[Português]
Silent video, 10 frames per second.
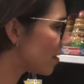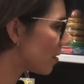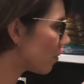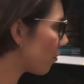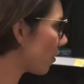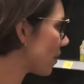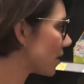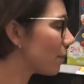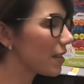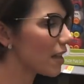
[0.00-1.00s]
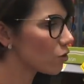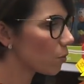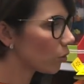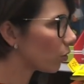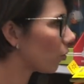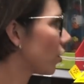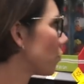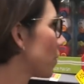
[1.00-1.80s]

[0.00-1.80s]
desenvolver as habilidades motoras.